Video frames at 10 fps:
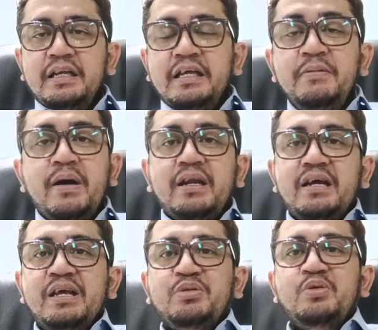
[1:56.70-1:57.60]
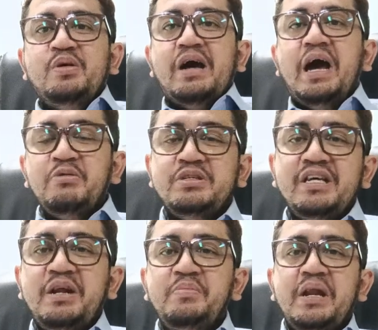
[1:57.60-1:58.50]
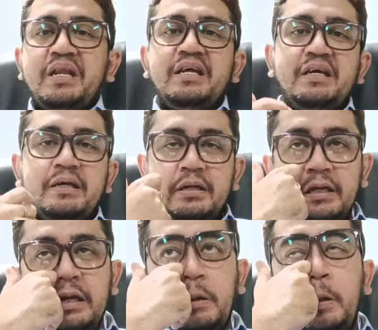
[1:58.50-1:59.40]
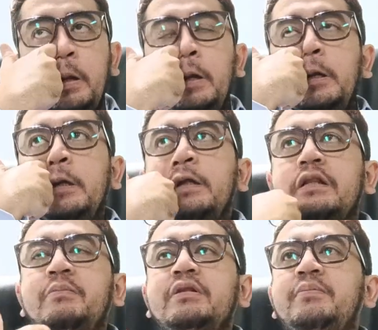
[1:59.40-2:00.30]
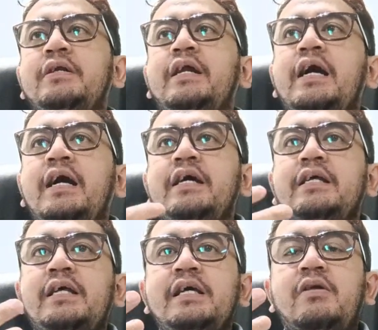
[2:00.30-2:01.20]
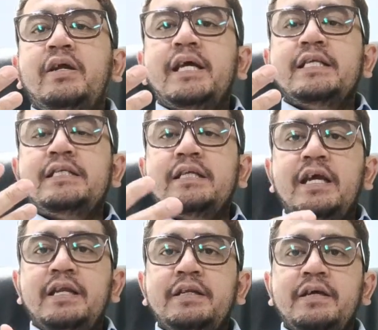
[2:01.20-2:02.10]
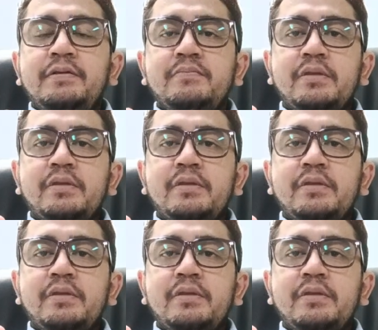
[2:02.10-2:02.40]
gimana itu harusnya dan benernya? Gini loh, teman-teman kadang-kadang kita ini kalau ada insiden ya,